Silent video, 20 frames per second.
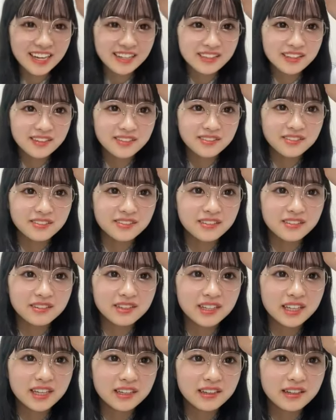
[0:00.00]
合ってるのかな、
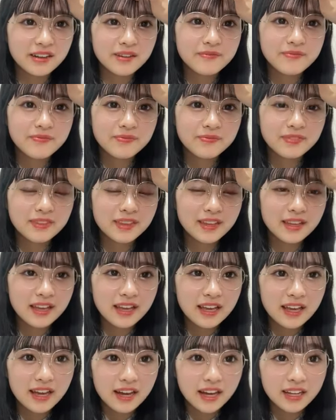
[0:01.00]
これ言い方。
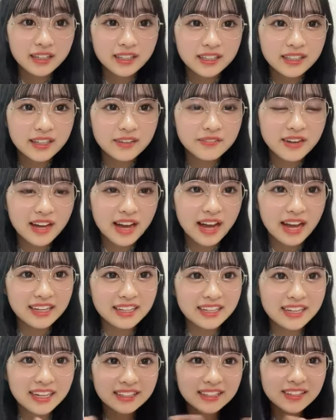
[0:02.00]
花束、あ
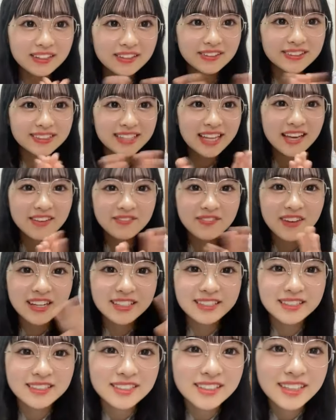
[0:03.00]
りがとうござい
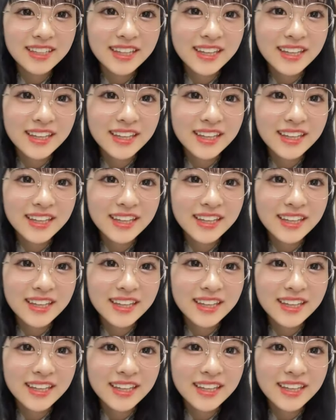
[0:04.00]
ます。